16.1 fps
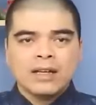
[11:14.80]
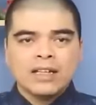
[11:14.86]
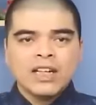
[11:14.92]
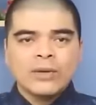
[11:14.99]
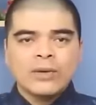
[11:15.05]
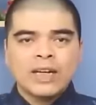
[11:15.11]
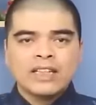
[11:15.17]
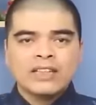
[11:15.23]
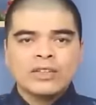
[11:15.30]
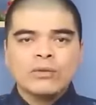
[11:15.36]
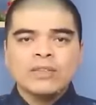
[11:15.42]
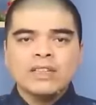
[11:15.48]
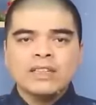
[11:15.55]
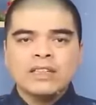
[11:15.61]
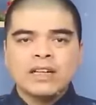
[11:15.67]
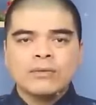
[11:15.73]
Điều này giống
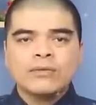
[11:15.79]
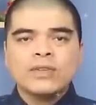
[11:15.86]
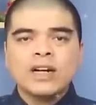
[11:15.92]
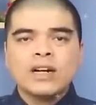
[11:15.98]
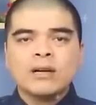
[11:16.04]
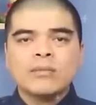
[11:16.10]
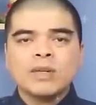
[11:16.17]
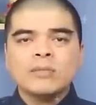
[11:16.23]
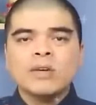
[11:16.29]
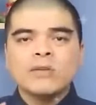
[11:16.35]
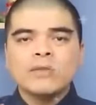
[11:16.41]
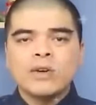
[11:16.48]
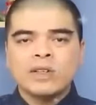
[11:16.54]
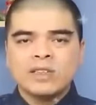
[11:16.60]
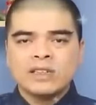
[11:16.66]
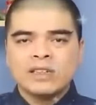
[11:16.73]
như là vừa mới bước
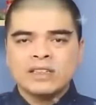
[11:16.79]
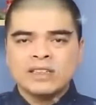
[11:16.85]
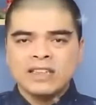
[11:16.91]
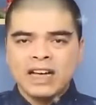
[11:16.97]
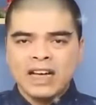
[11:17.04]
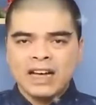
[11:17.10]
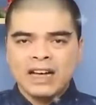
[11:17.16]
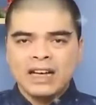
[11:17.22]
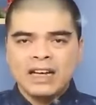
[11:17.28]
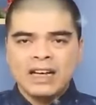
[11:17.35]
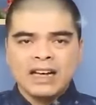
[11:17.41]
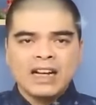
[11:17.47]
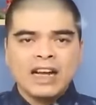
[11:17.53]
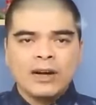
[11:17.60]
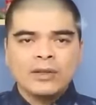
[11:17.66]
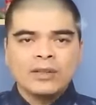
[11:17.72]
vào cửa nhà
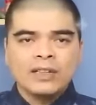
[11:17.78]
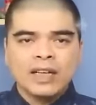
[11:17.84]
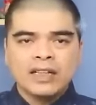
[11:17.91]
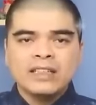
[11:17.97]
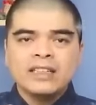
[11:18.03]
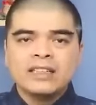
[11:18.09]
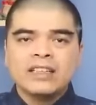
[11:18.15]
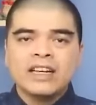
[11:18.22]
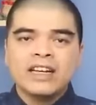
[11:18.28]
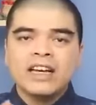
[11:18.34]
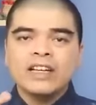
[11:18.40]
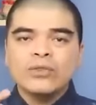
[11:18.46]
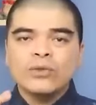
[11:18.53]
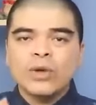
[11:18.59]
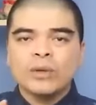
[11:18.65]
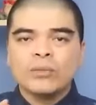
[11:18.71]
là có thể nhìn thấy
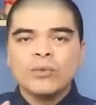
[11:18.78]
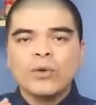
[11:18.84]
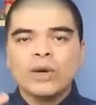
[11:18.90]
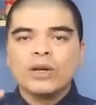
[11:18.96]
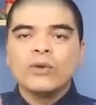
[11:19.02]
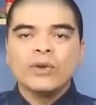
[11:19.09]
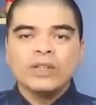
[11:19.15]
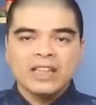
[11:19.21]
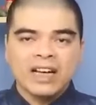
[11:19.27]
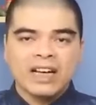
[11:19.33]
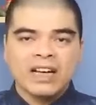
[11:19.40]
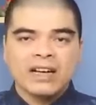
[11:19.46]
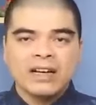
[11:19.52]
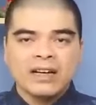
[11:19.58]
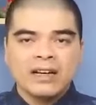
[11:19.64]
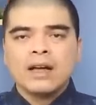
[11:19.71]
hết toàn bộ cái ngôi
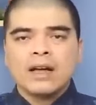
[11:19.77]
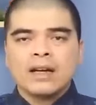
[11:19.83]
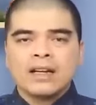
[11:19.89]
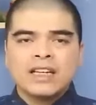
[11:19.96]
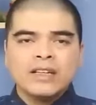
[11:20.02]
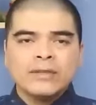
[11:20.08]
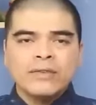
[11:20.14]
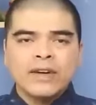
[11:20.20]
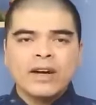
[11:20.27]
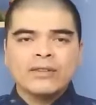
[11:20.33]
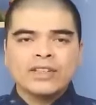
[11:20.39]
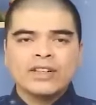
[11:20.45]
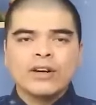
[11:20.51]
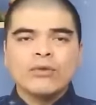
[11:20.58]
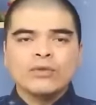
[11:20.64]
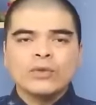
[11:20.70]
nhà. Khí vào
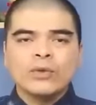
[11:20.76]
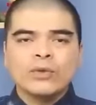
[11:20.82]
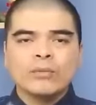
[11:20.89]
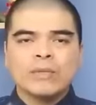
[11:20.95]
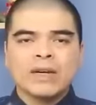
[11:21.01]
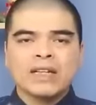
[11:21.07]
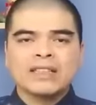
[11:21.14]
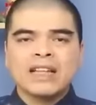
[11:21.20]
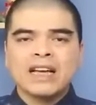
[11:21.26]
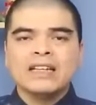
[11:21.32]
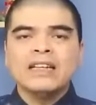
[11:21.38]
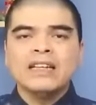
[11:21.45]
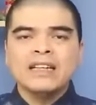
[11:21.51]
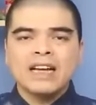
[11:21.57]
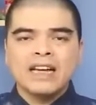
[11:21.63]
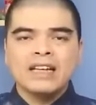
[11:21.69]
thì không tụ mà tán
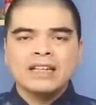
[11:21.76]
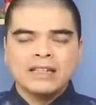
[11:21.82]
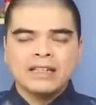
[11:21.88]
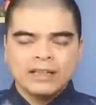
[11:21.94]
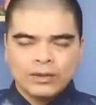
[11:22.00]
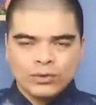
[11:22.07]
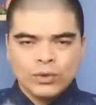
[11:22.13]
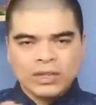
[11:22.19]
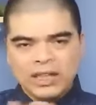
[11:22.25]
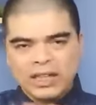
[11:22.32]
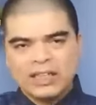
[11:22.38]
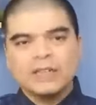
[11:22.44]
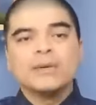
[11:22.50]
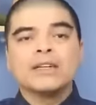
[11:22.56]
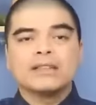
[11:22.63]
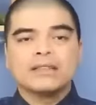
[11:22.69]
đi ngay, tuột
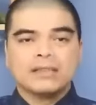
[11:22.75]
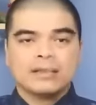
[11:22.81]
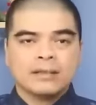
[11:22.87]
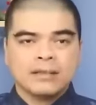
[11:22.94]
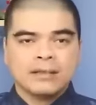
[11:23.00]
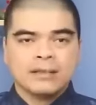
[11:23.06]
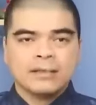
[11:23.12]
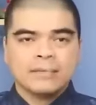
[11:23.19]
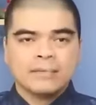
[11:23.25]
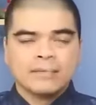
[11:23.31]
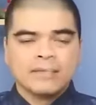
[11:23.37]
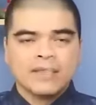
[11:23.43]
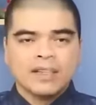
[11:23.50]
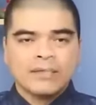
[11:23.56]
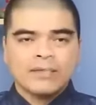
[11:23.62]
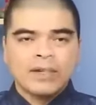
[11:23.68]
thẳng đi mất.
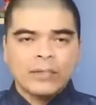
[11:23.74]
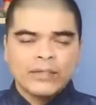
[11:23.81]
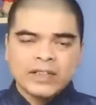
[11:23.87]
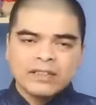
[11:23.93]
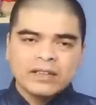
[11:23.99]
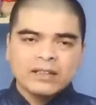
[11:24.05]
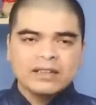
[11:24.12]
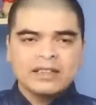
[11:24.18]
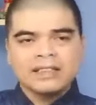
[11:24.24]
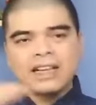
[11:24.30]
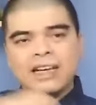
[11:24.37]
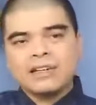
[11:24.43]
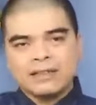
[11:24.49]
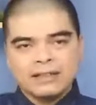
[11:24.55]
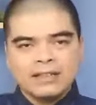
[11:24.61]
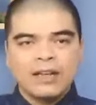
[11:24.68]
Vào phía trước thì
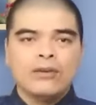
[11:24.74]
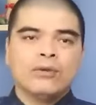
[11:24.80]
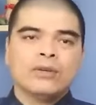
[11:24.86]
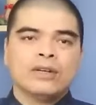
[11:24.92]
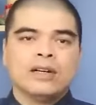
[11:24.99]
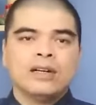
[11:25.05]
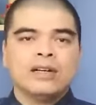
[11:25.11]
ra cửa sau.